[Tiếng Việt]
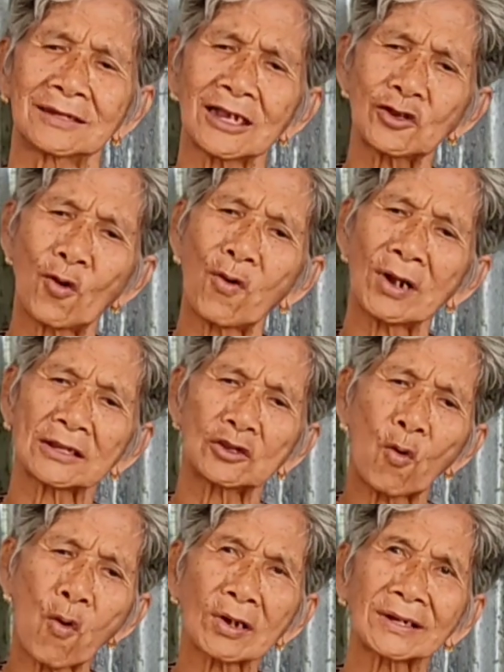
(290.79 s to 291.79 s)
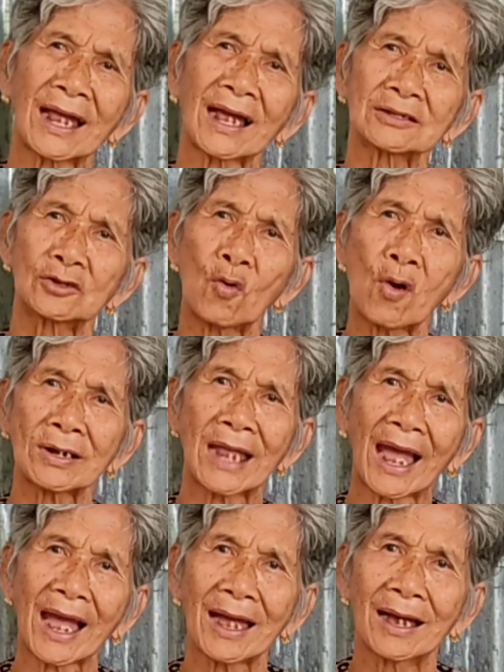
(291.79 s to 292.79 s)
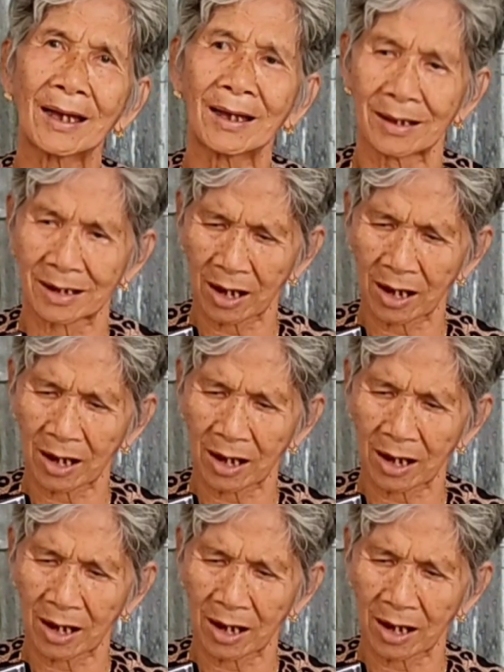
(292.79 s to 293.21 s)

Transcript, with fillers: trái chua là thuốc nè chua nè dạ.